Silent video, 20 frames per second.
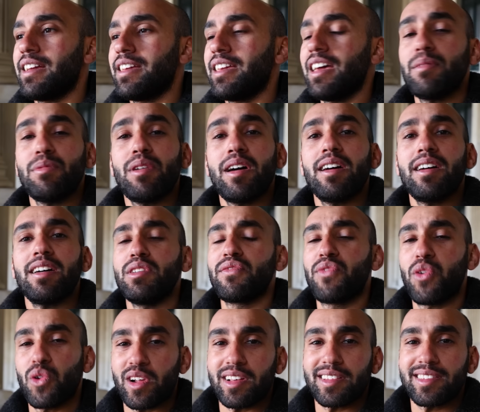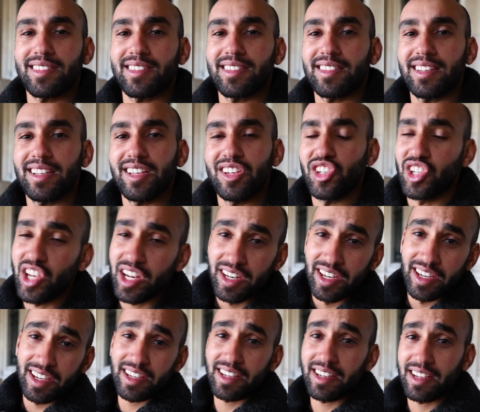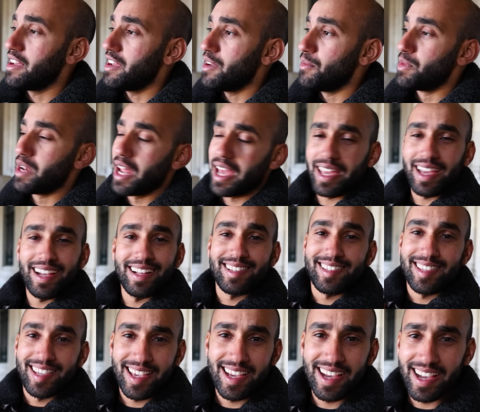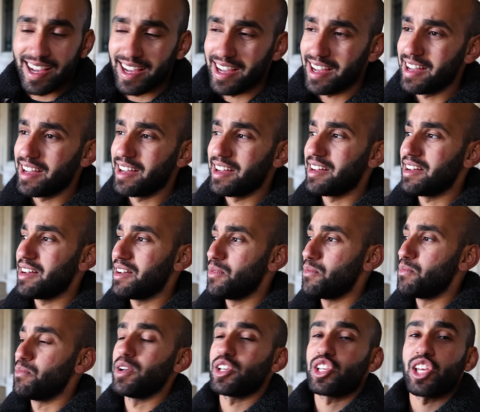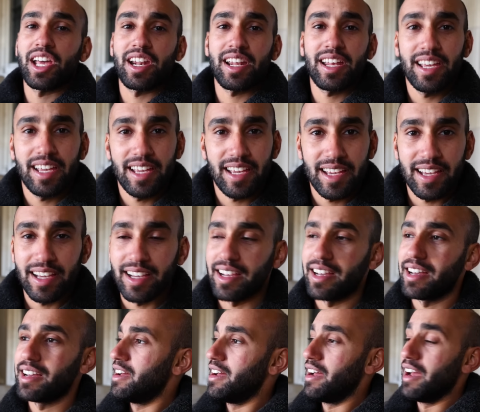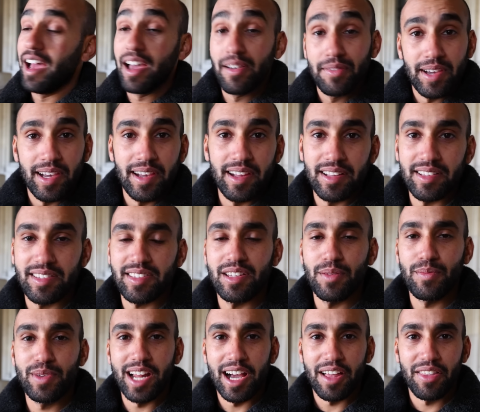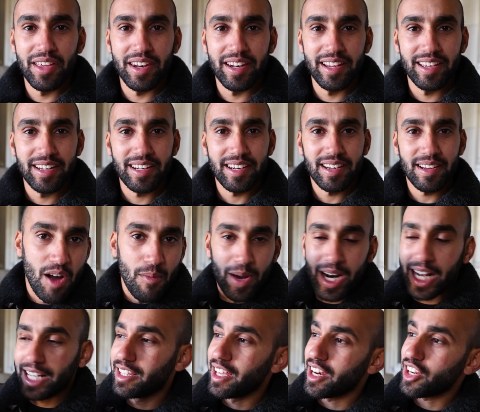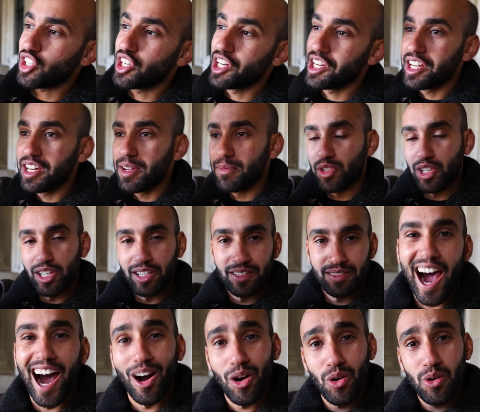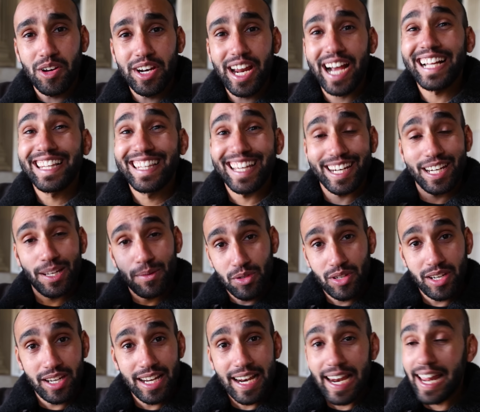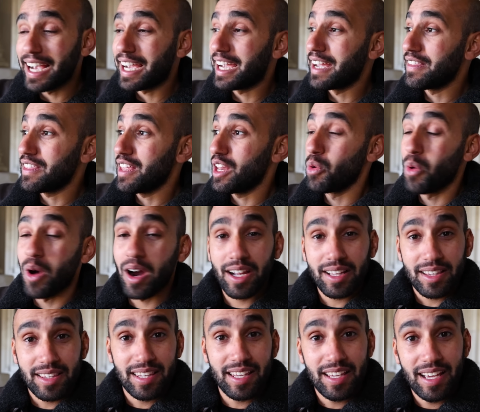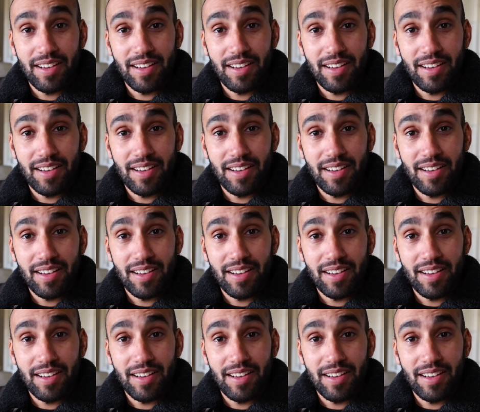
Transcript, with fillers: ياما من فرص يجني من هيئات سياحه مشاريع ايفنتس نبي نحضرها ما نقدرش اني نمشي او نقدر نمشي لكن الوقت